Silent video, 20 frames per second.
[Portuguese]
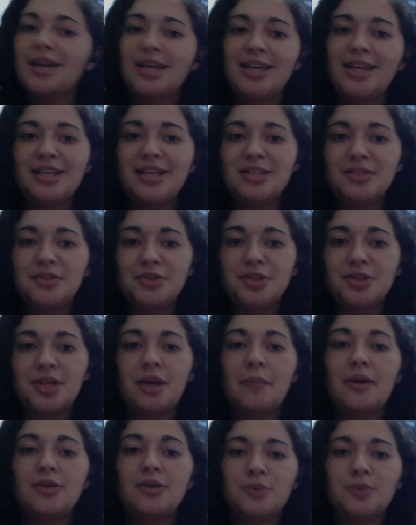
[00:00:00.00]
E nesse vídeo
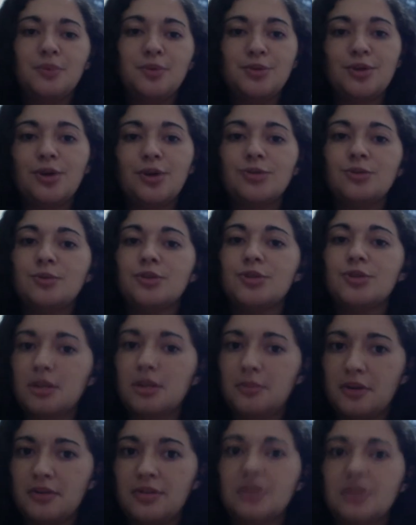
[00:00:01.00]
aqui é mais um episódio
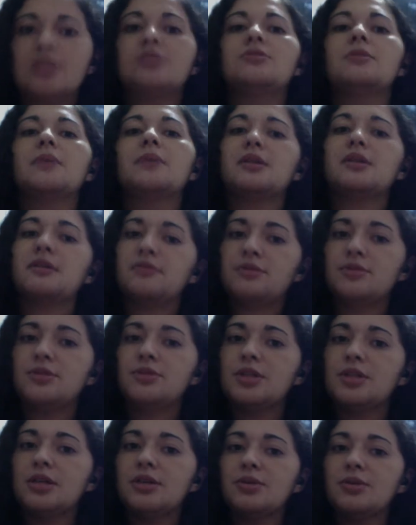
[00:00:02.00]
mostrando para vocês como é que tá
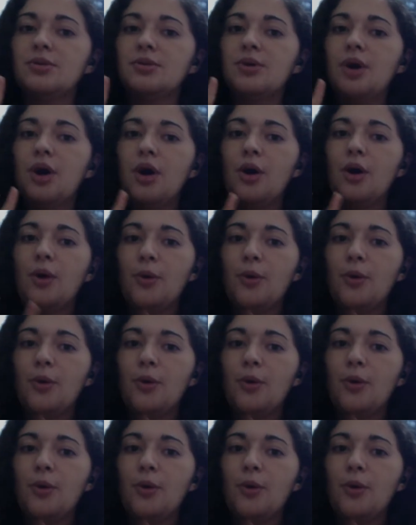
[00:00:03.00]
funcionando